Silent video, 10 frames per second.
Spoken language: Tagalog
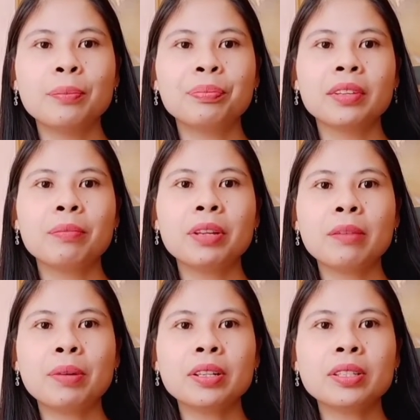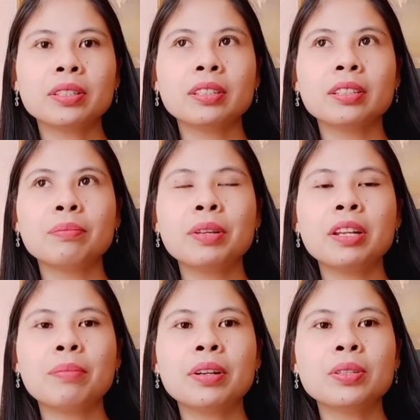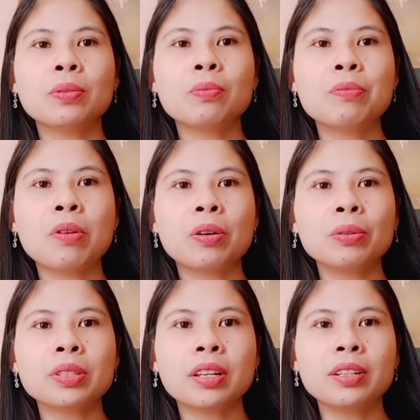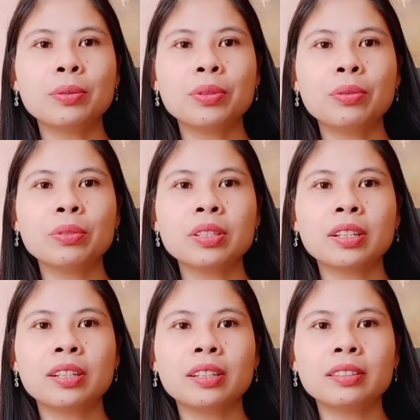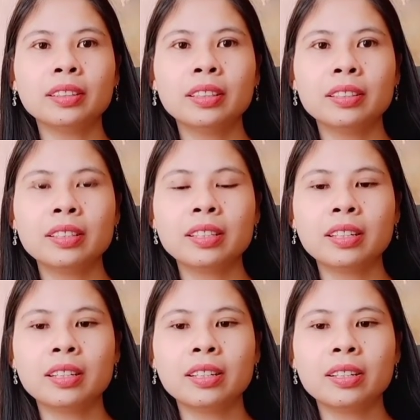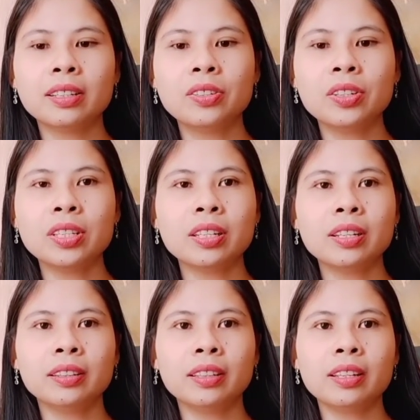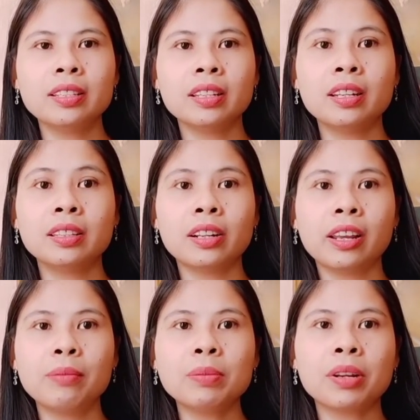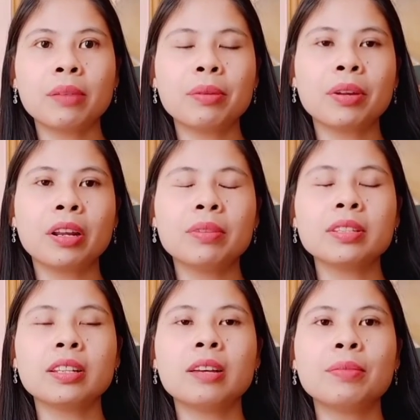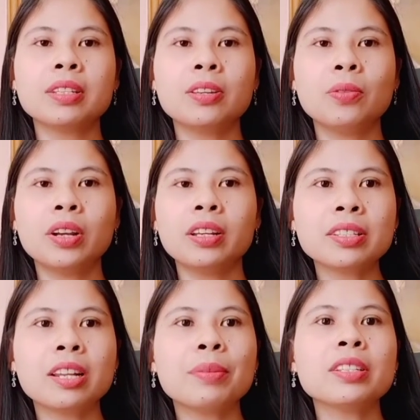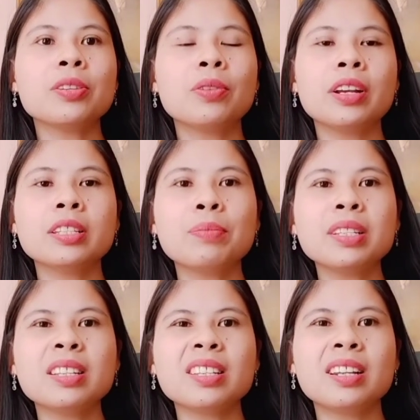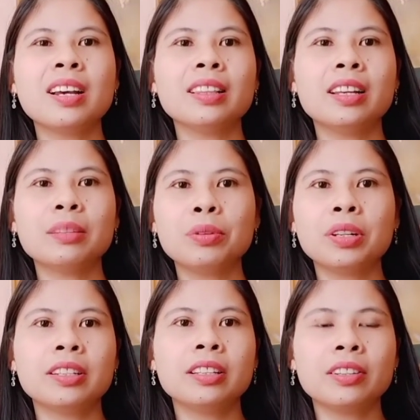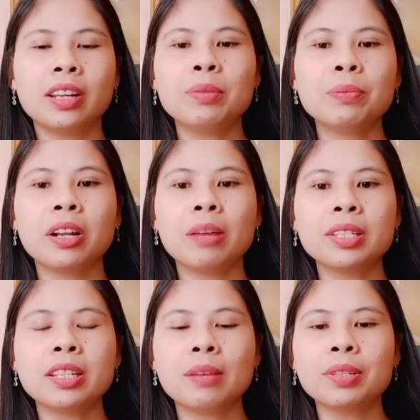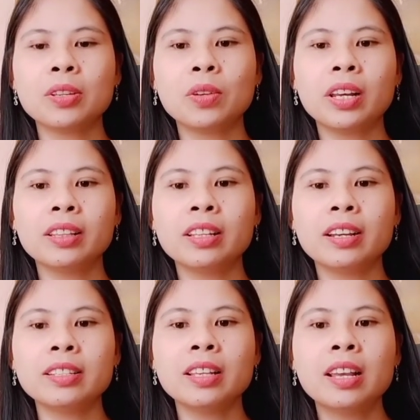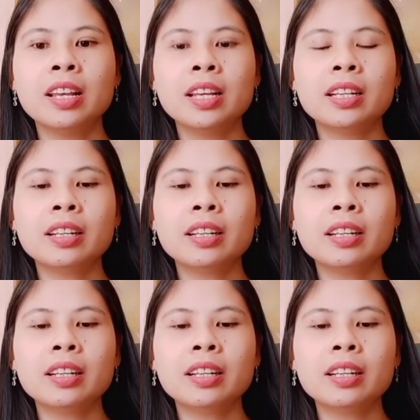pinapas pinapasok mo po ako sa ano yung sa sa GC natin, sa The Tribes. Maraming maraming salamat sa inyo guys. Salamat sa inyo guys. Basta sa lahat-lahat po ng The Tribes, maraming salamat sa inyo lahat guys. Kay